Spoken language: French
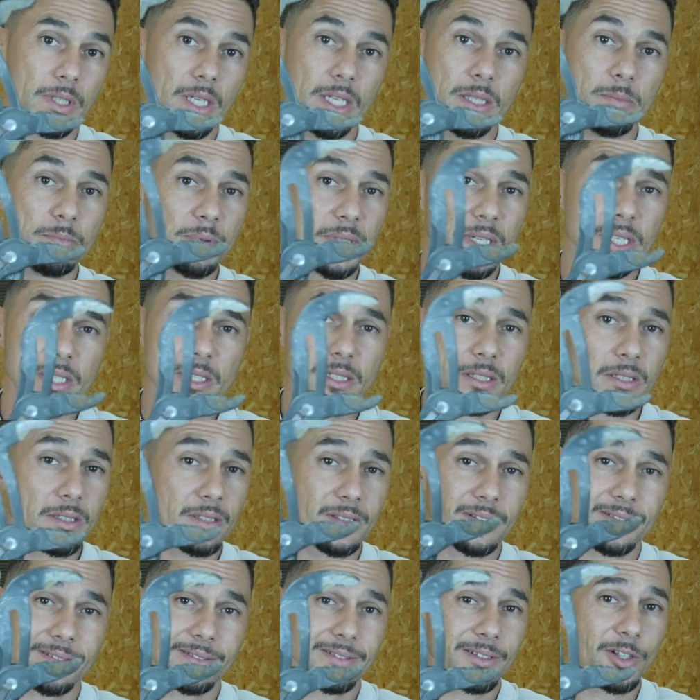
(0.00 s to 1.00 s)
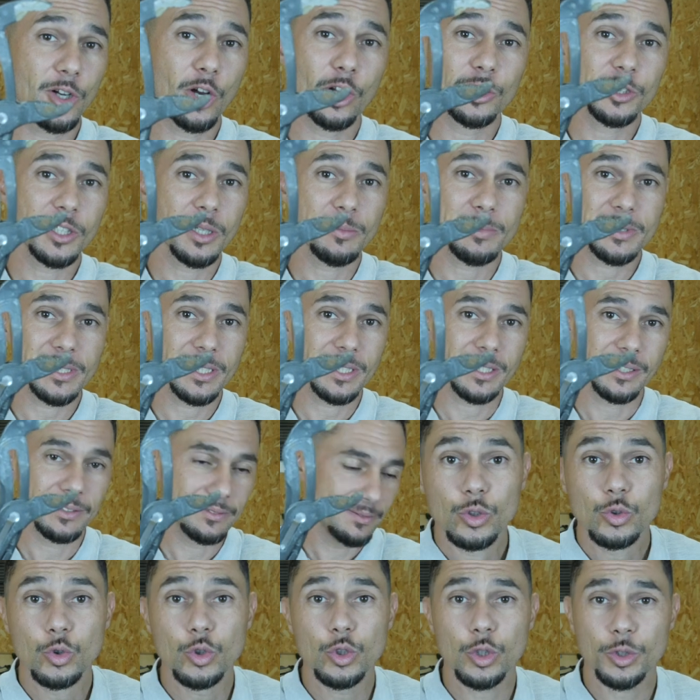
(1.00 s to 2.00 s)
et une pièce grande comme ça.
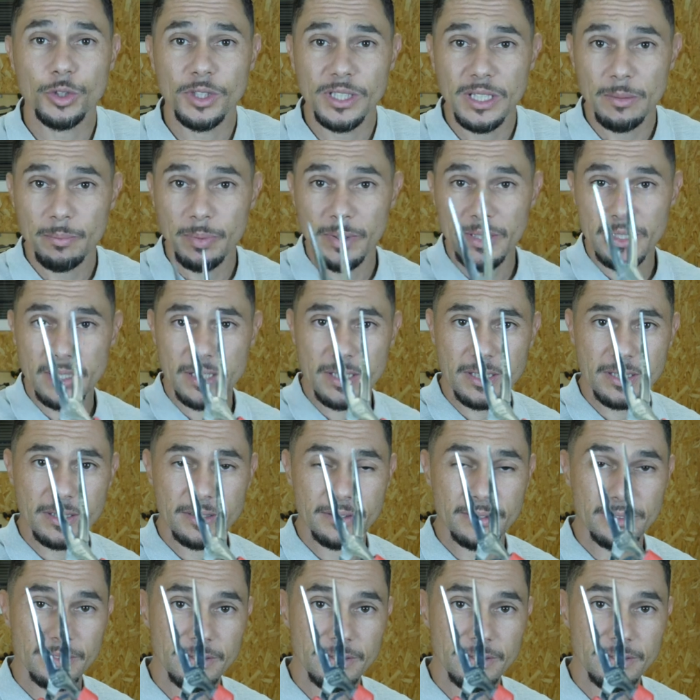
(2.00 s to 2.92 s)
Toujours dans les pinces,